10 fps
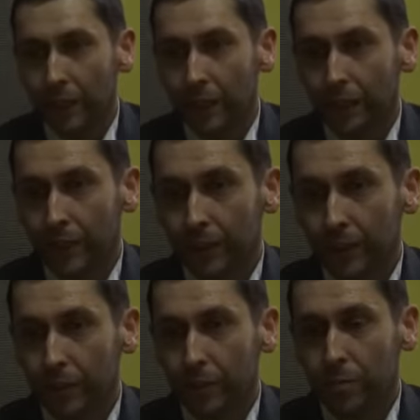e,
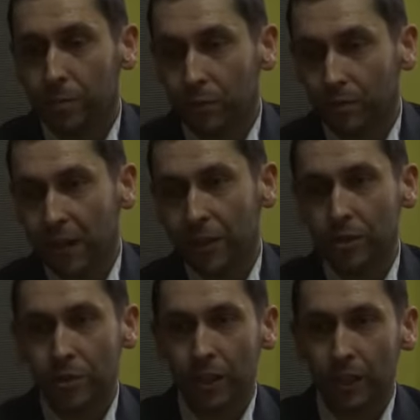pływanie,
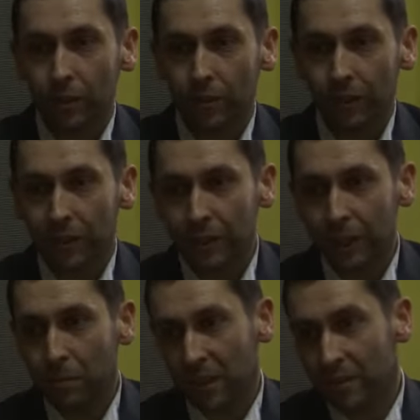czy jakakolwiek
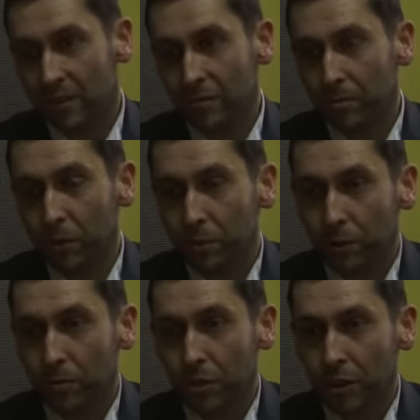inna pasja w moim
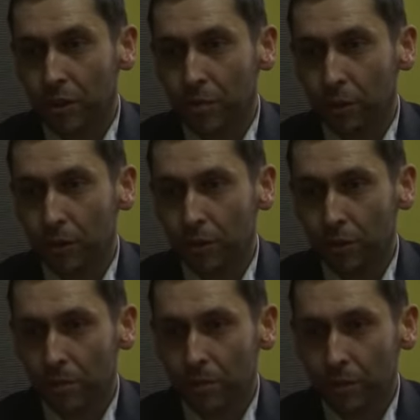odbiorze jest po to, żeby